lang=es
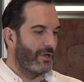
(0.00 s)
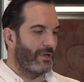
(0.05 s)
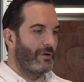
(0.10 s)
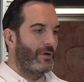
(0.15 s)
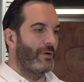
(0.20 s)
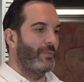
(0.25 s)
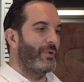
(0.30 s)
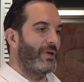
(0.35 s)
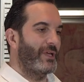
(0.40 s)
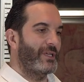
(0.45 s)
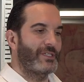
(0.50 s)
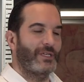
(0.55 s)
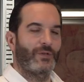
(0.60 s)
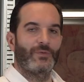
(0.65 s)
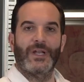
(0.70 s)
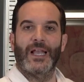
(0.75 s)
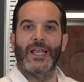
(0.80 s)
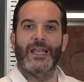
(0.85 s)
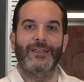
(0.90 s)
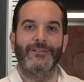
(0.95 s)
como puede ser
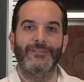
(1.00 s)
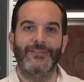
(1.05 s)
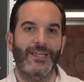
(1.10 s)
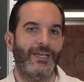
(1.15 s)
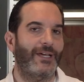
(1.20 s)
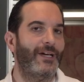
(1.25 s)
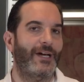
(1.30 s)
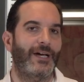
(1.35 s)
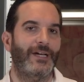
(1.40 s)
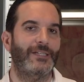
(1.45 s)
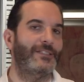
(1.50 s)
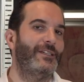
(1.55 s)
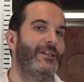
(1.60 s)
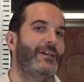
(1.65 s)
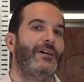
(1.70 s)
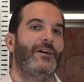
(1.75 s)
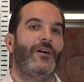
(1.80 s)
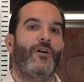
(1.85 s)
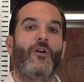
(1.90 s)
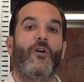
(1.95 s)
unas lentejas
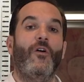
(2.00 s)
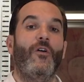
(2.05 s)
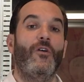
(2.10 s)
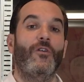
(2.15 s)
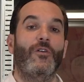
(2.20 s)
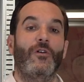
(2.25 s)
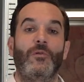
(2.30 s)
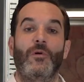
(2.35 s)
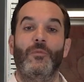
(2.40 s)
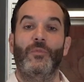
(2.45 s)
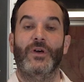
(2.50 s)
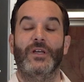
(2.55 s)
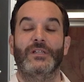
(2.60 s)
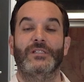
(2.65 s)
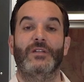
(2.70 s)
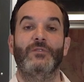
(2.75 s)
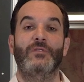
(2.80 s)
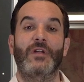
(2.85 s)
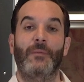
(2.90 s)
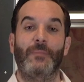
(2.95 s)
o como puede
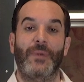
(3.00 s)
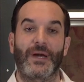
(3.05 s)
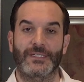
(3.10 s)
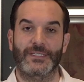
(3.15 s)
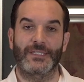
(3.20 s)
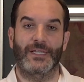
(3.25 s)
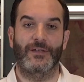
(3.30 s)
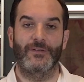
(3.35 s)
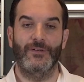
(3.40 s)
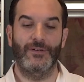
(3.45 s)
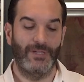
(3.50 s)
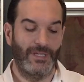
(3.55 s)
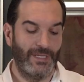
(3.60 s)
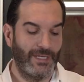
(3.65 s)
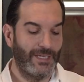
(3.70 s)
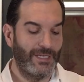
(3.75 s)
ser una pasta. ¿no?